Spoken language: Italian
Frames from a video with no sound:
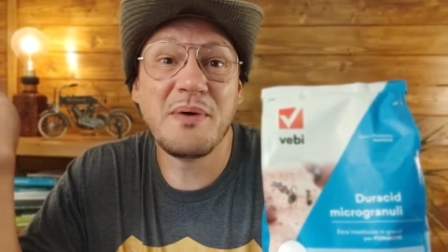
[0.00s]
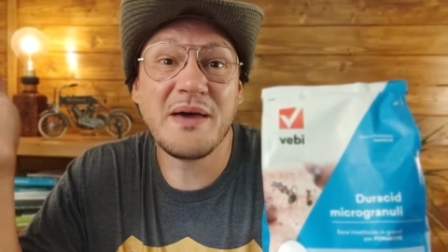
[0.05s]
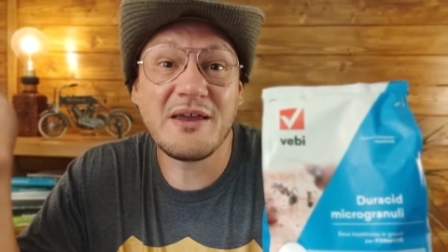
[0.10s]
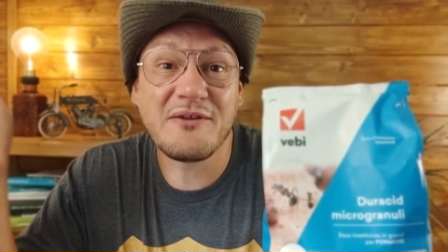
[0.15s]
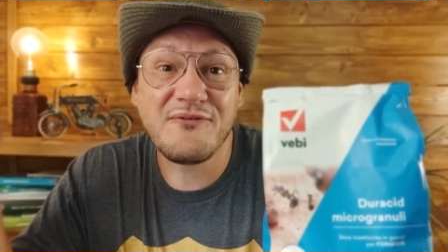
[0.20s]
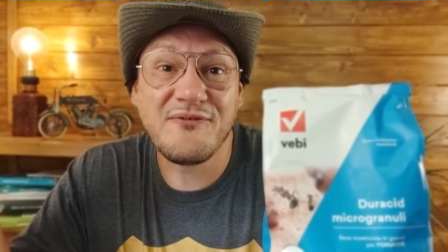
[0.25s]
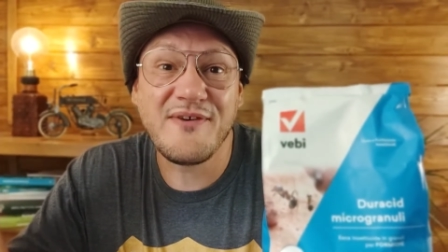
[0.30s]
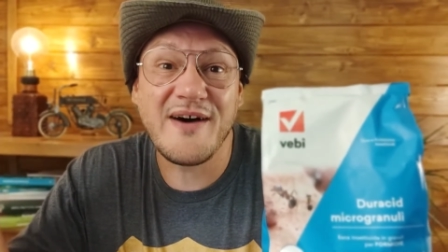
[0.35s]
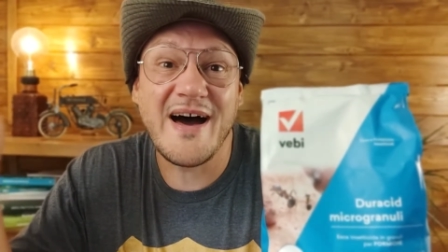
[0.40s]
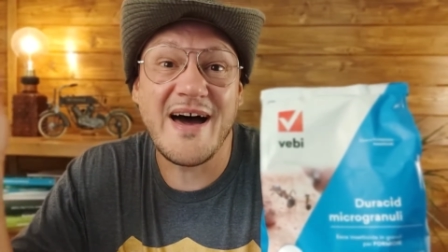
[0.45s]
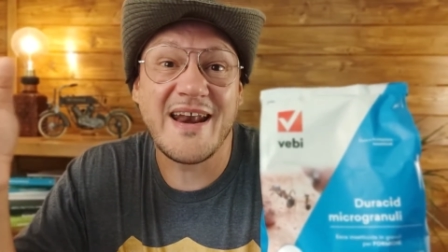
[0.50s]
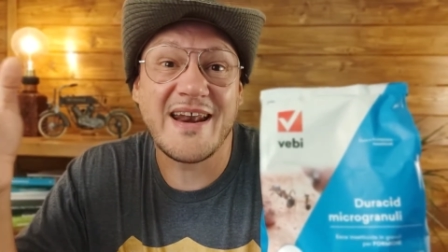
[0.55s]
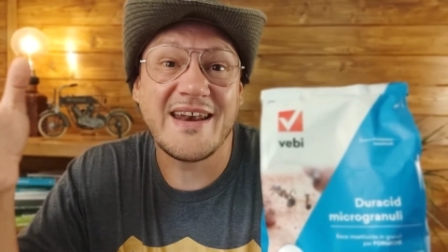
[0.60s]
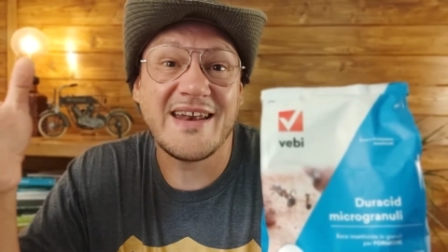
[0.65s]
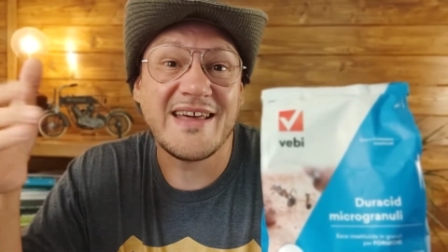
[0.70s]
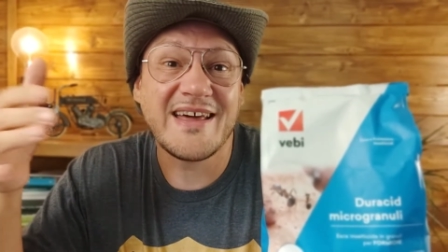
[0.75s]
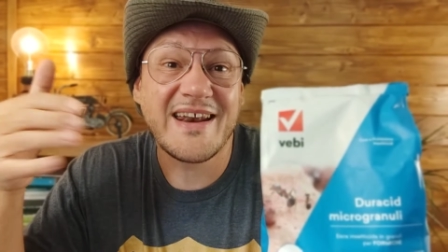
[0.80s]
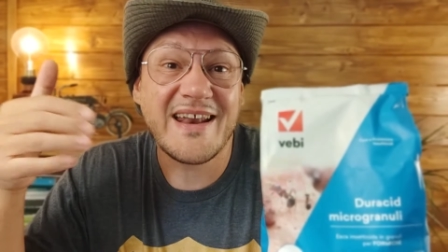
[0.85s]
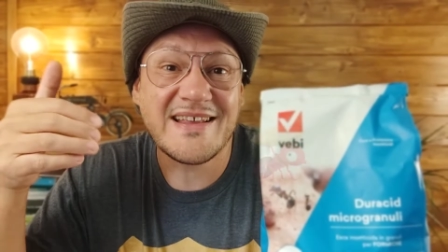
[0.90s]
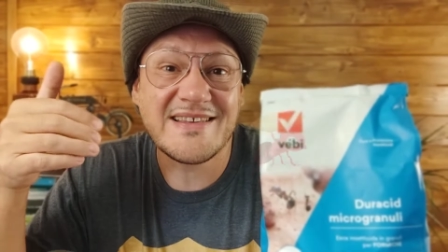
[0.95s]
per
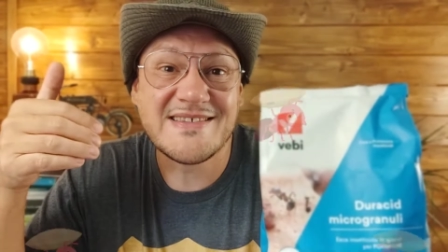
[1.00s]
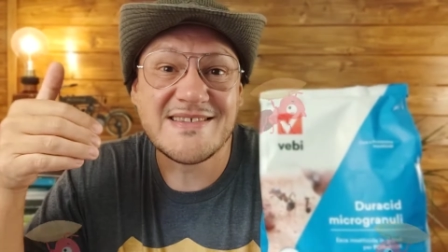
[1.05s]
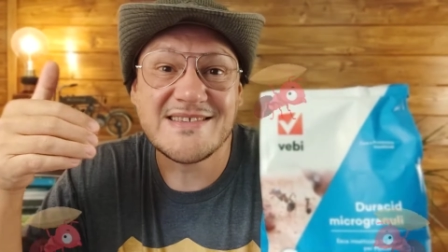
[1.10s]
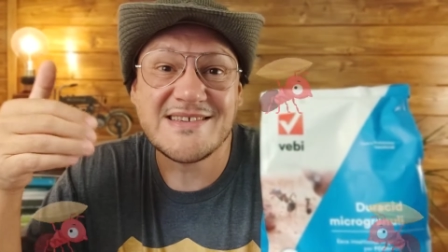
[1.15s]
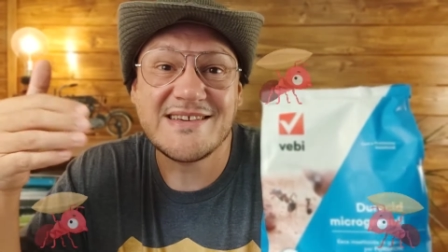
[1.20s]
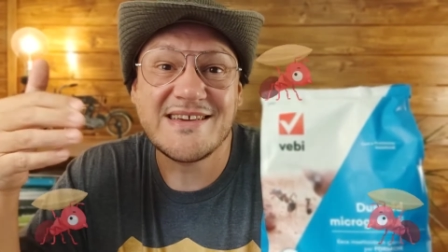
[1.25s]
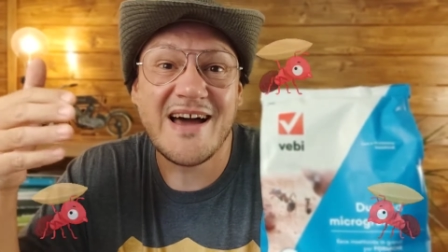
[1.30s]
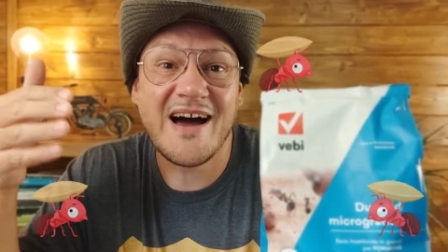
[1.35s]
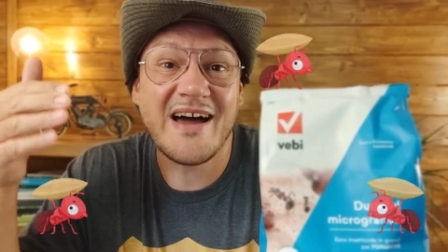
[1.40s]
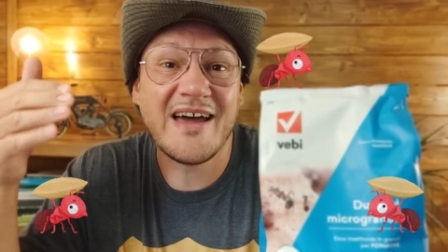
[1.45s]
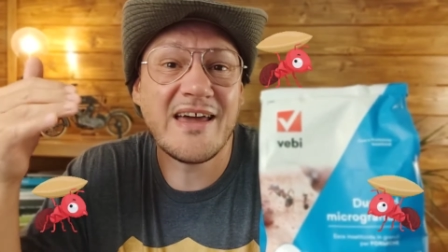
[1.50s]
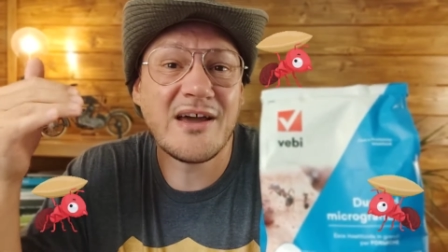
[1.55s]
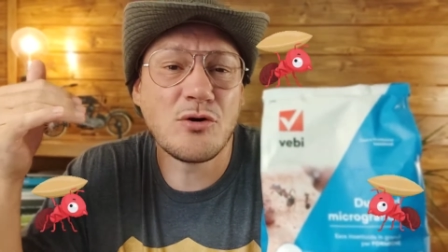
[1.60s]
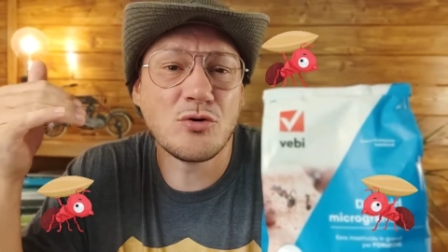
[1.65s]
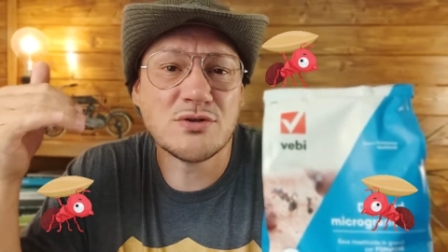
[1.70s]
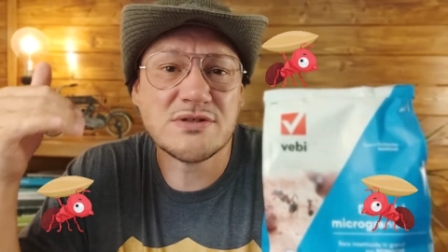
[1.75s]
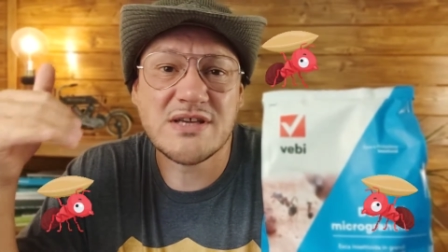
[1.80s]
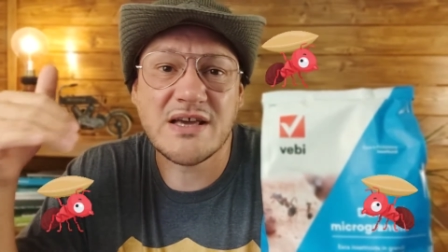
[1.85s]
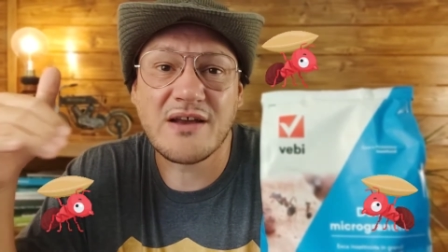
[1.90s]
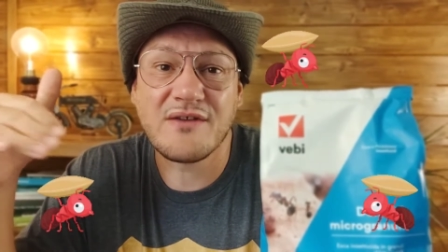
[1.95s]
farne razzia e
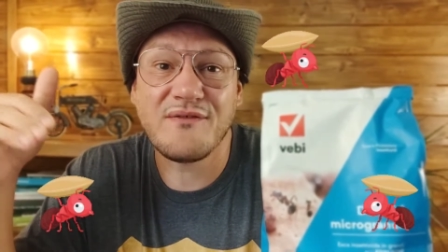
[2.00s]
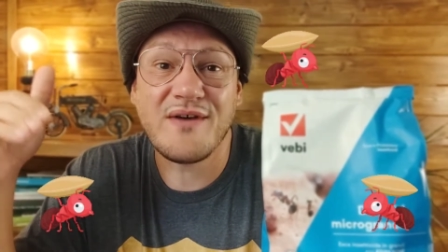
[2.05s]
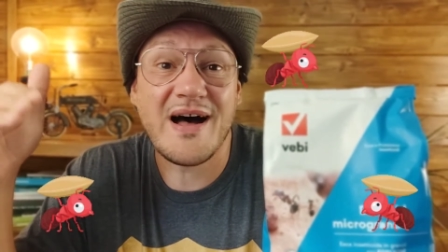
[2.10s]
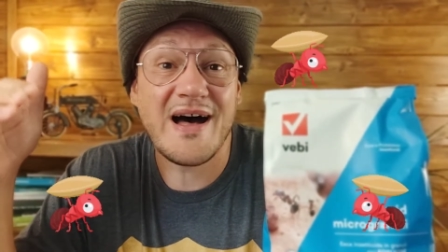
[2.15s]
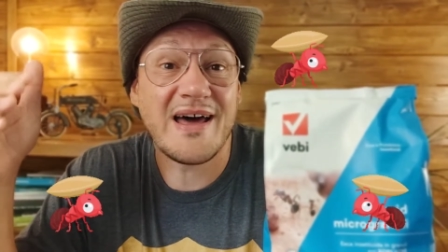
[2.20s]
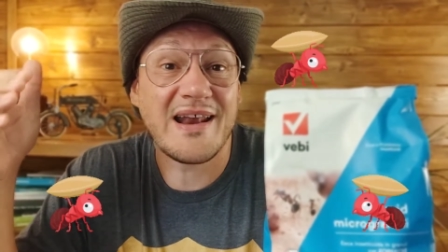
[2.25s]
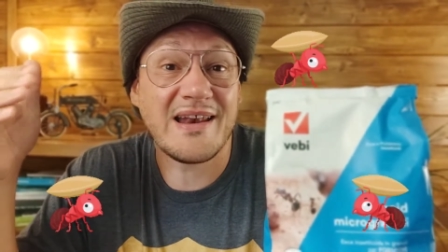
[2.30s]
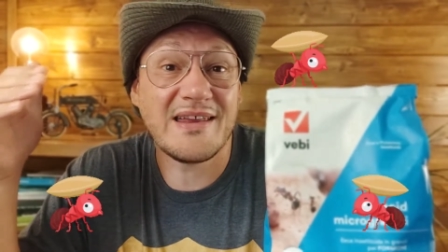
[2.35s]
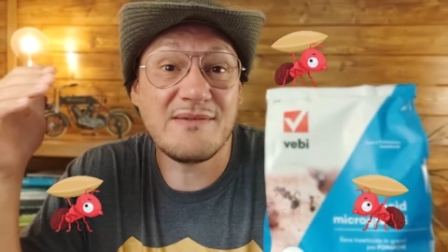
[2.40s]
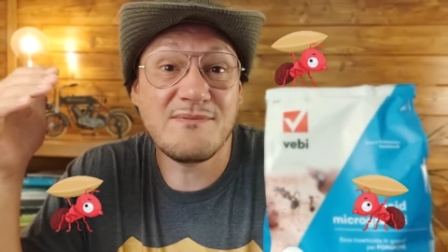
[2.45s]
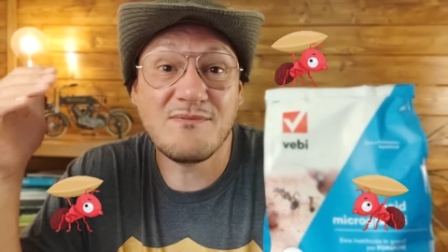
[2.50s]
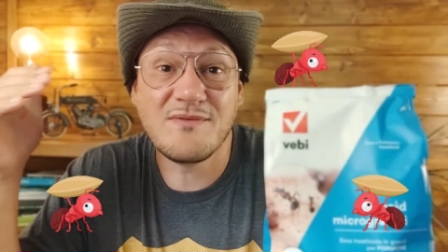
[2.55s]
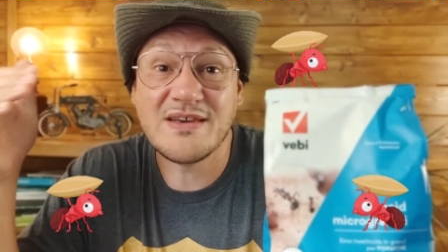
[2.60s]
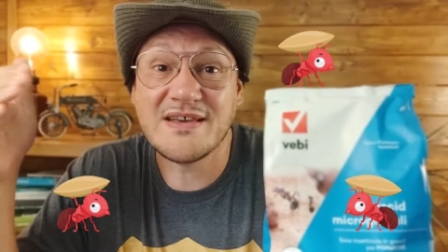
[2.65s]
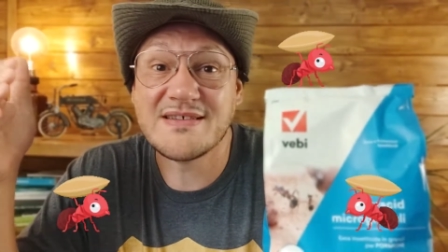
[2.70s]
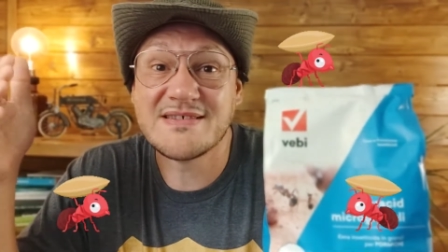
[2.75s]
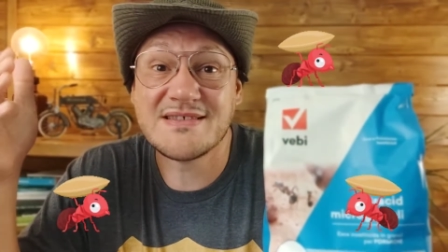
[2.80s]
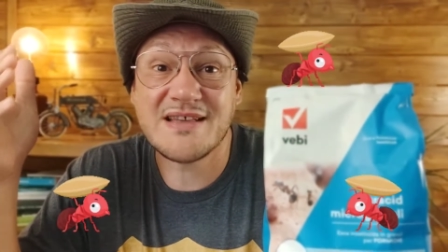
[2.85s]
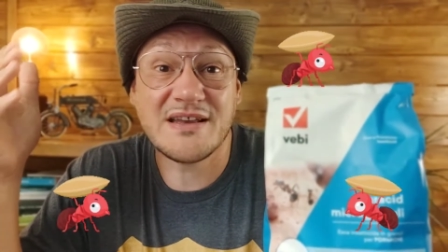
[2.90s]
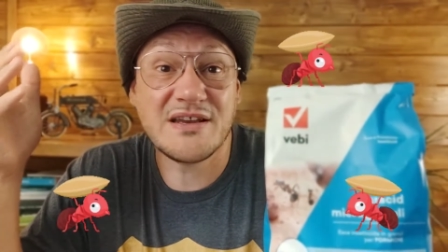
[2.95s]
conservarli in
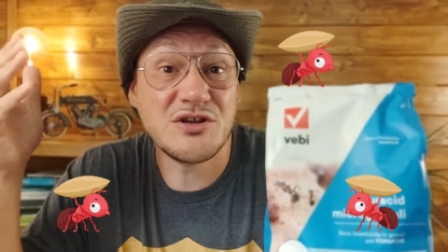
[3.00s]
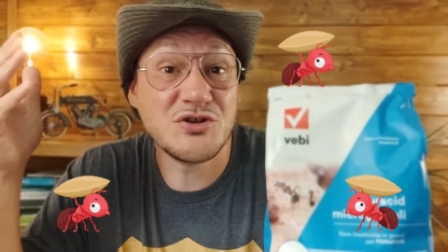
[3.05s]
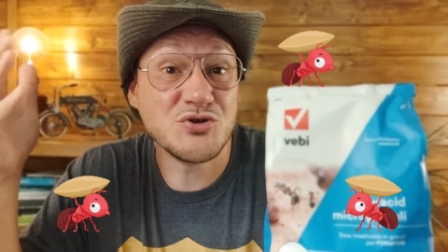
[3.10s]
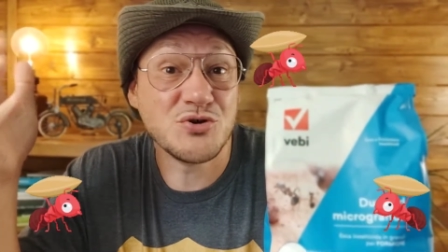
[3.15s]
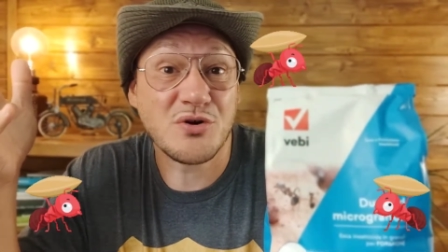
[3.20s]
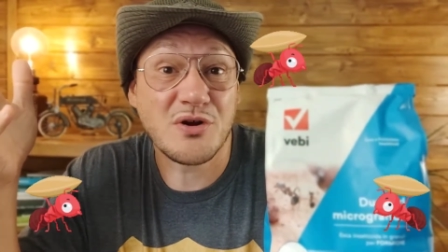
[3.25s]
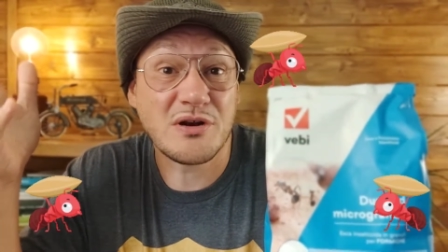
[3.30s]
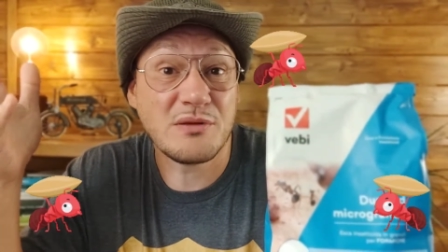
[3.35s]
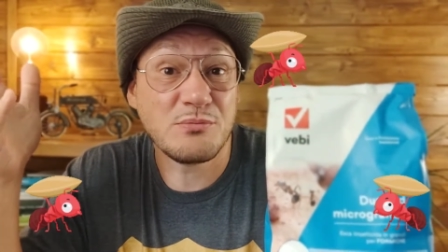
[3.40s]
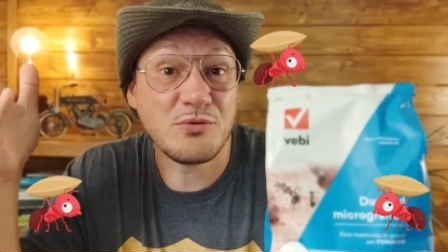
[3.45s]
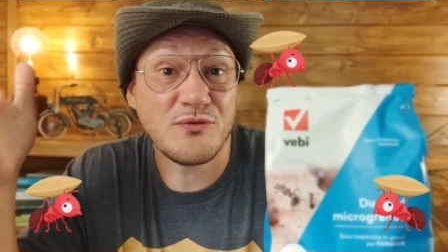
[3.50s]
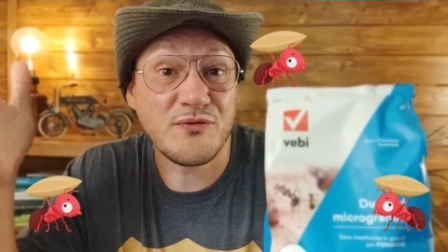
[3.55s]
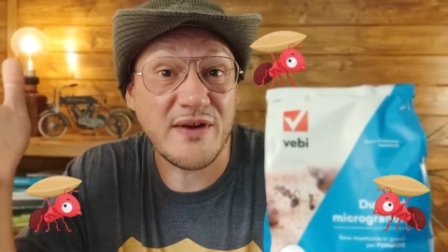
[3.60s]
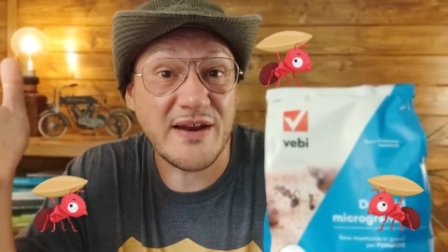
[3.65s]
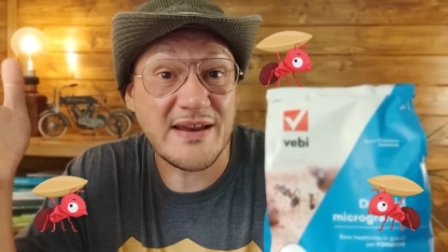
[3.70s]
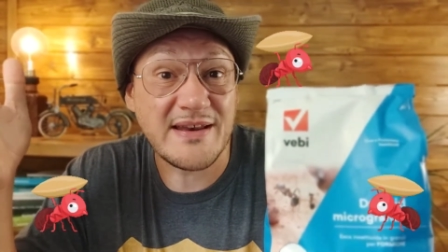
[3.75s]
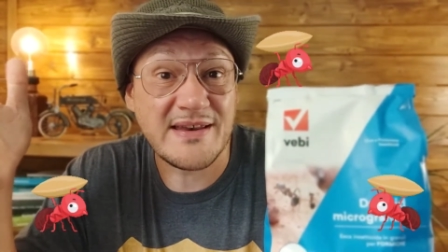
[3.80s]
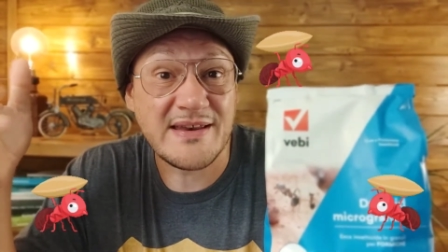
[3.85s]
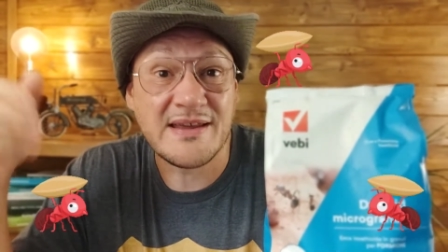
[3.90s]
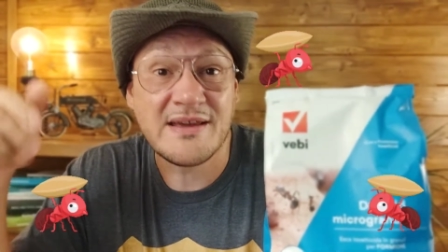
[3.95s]
vista dei giorni più
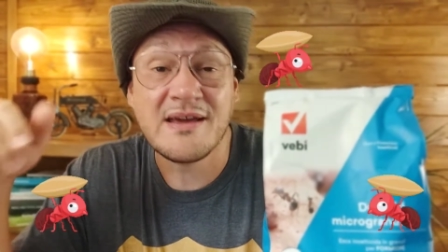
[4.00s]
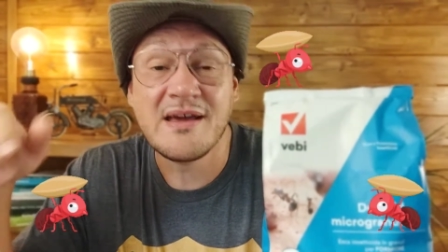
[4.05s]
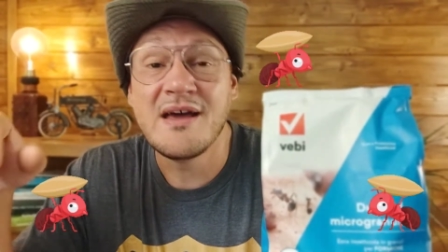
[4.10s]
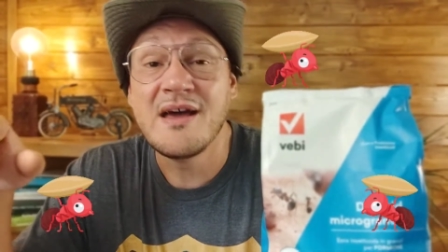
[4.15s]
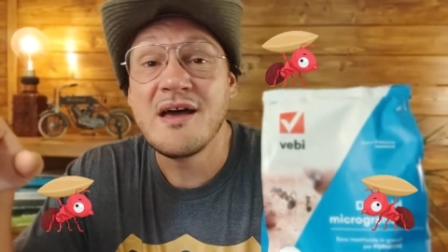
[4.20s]
freddi.